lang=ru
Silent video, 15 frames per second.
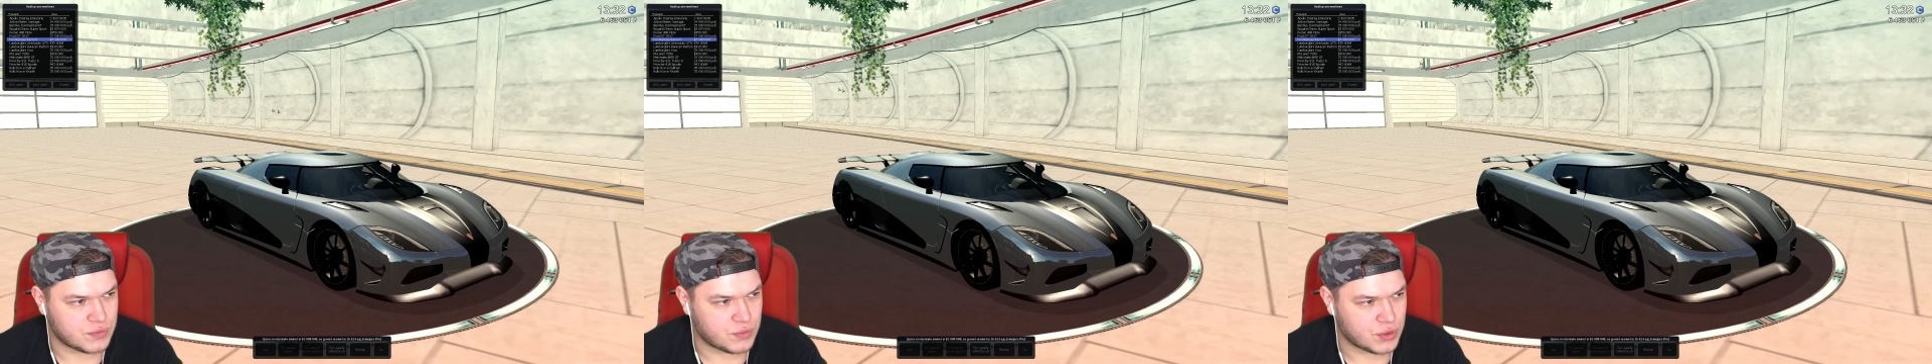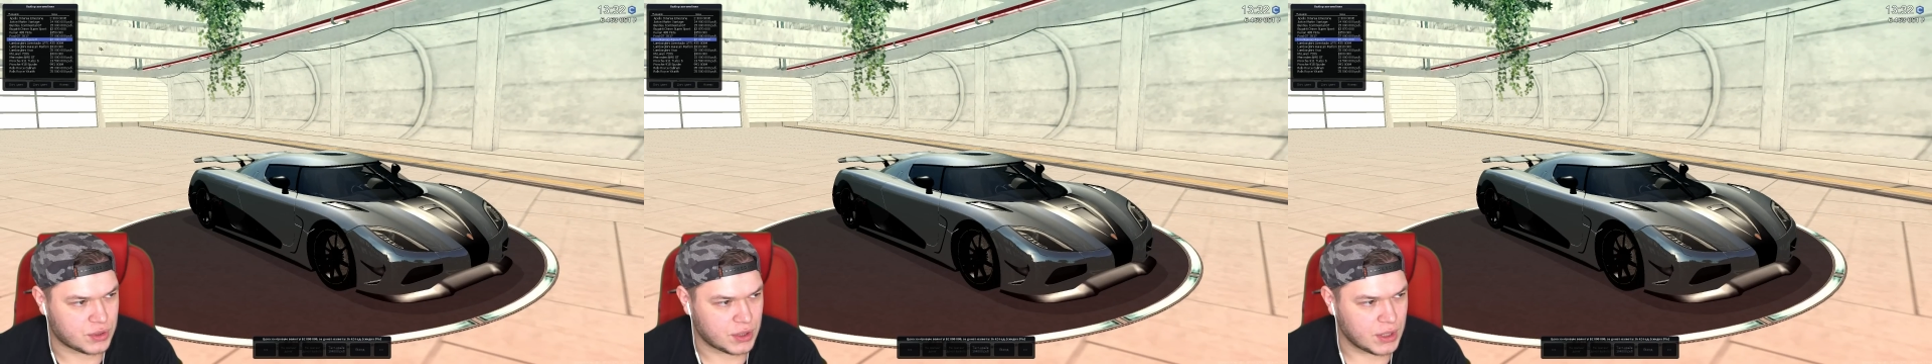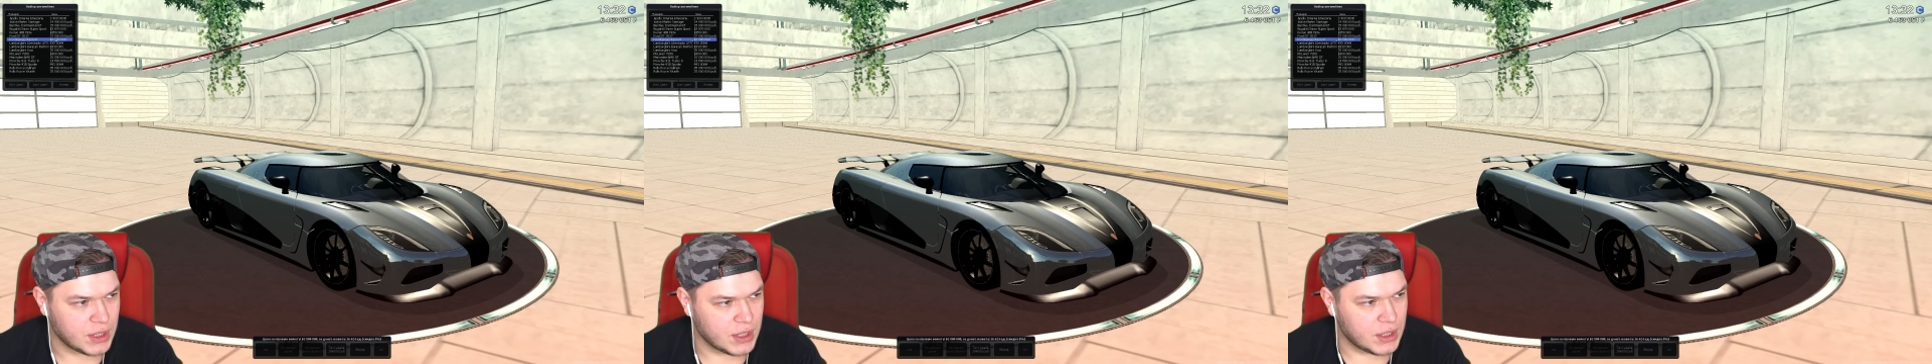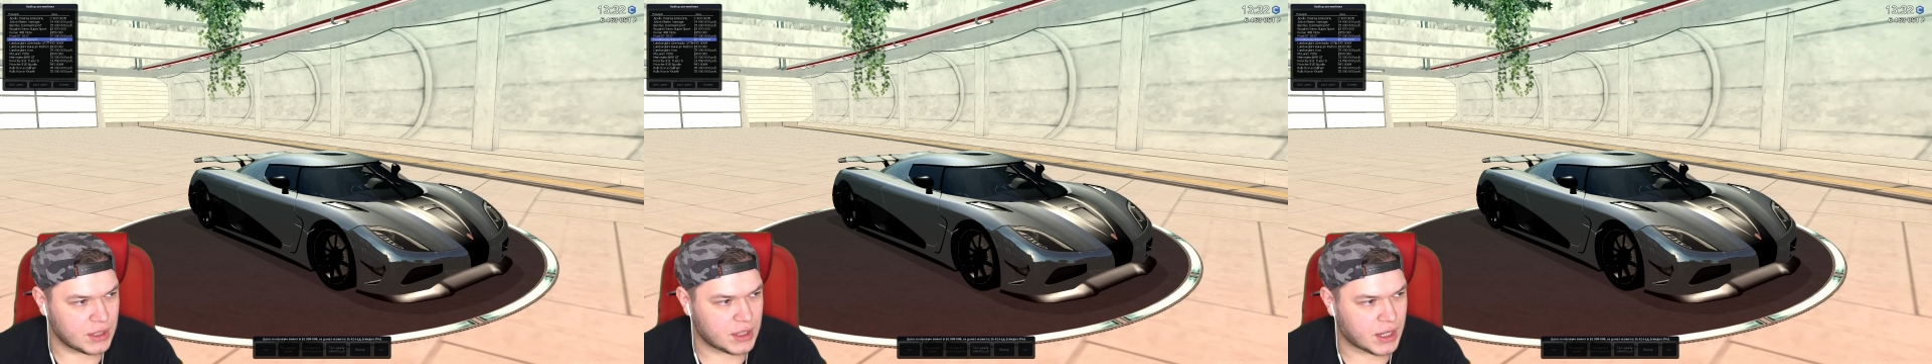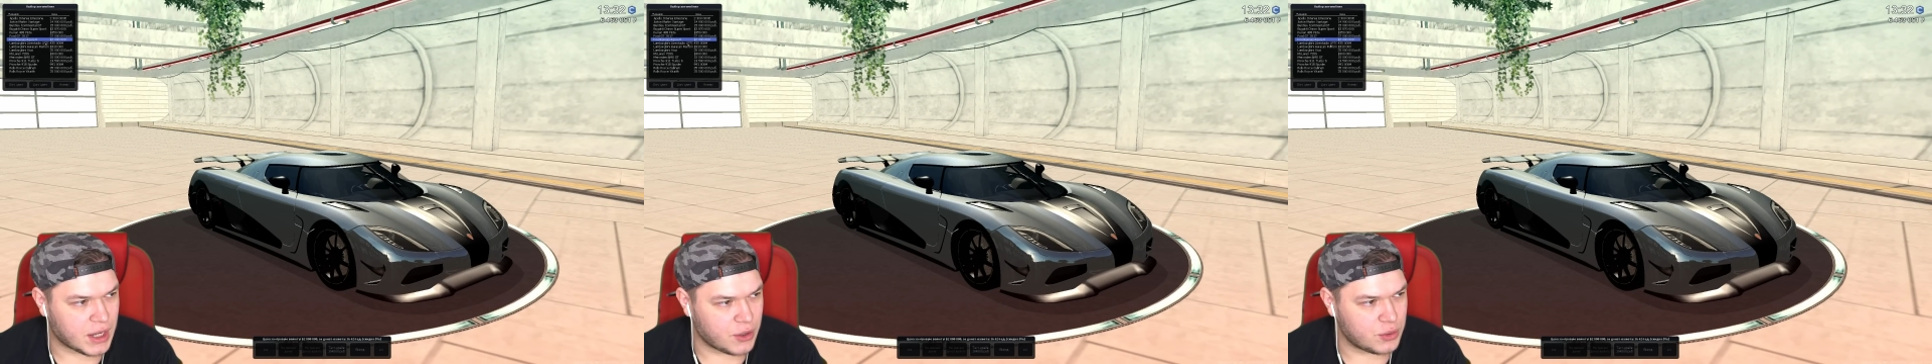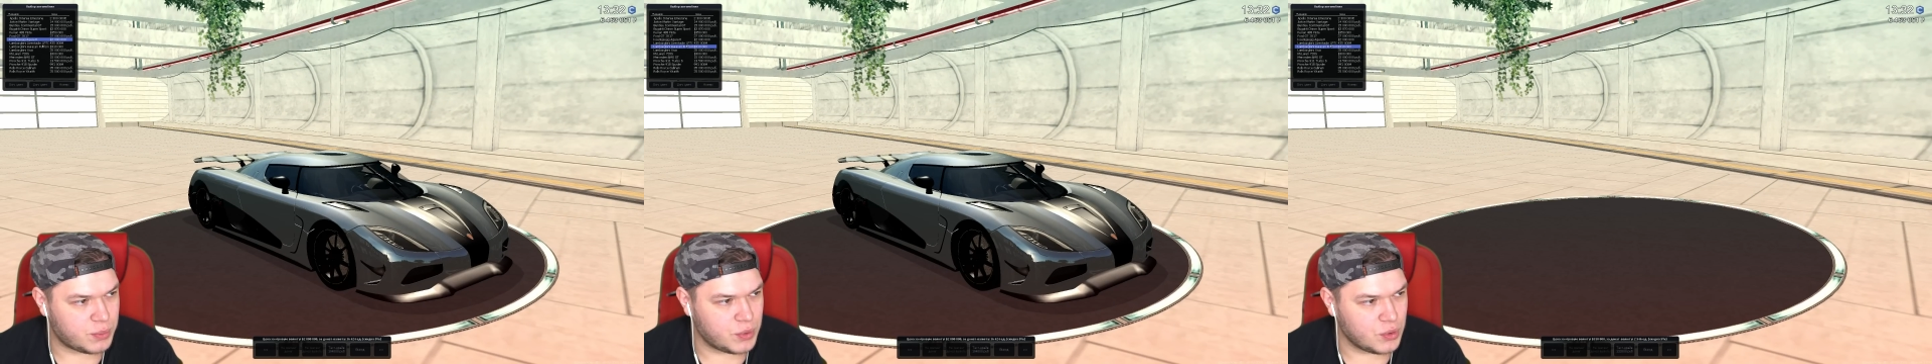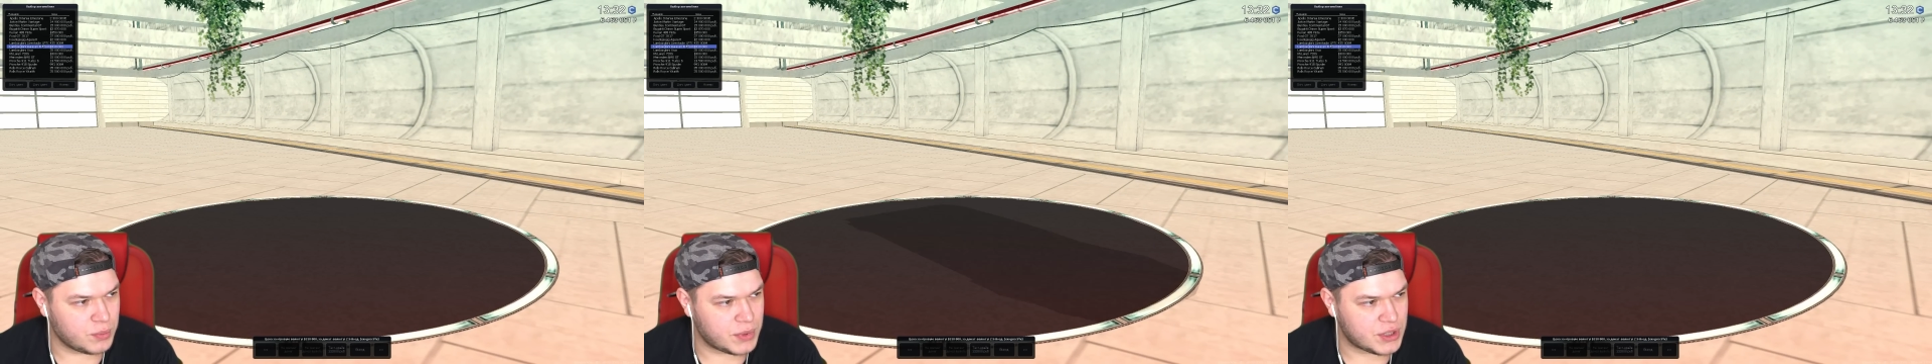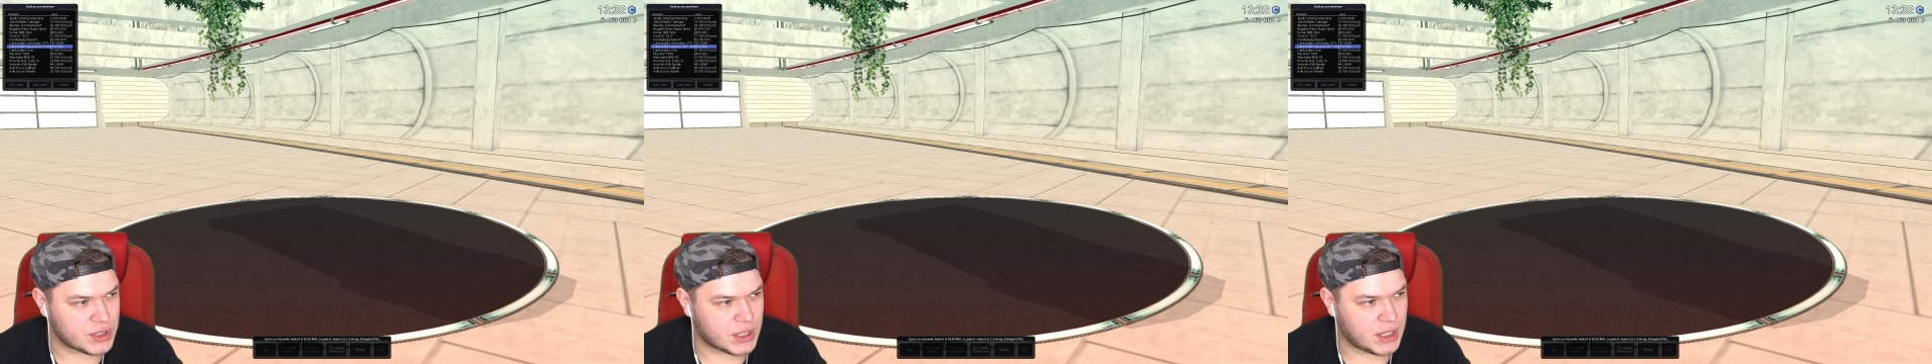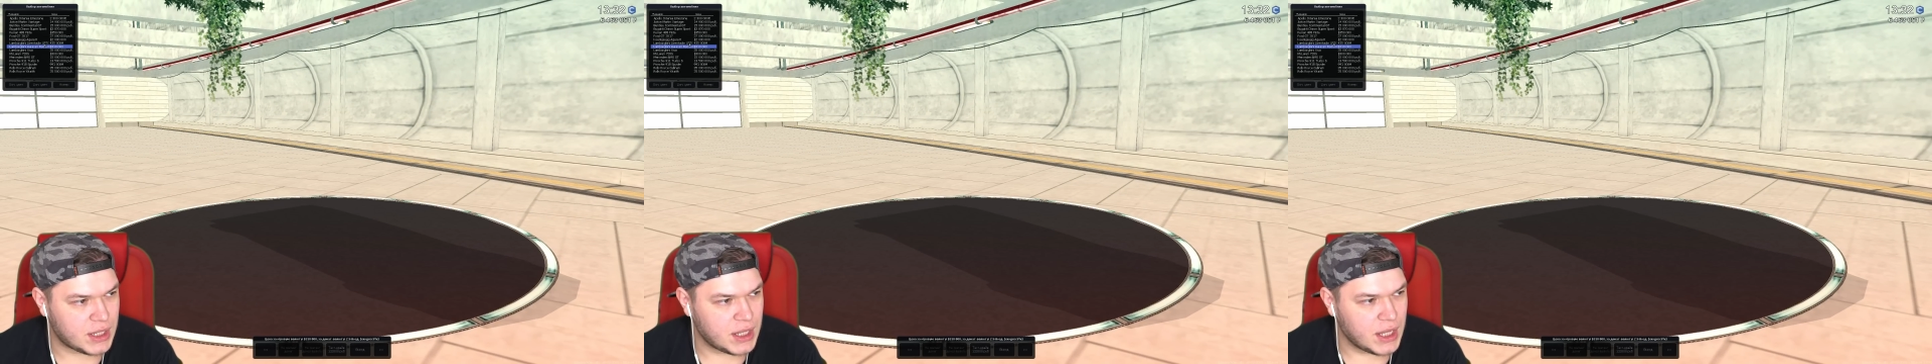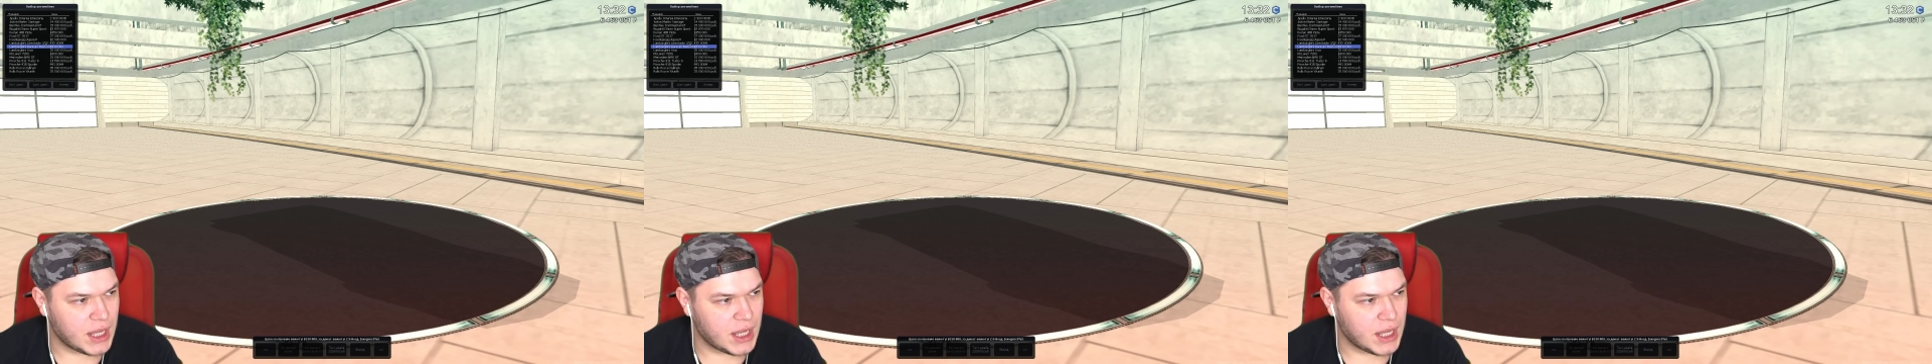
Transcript: вот такая вот плюмбочка.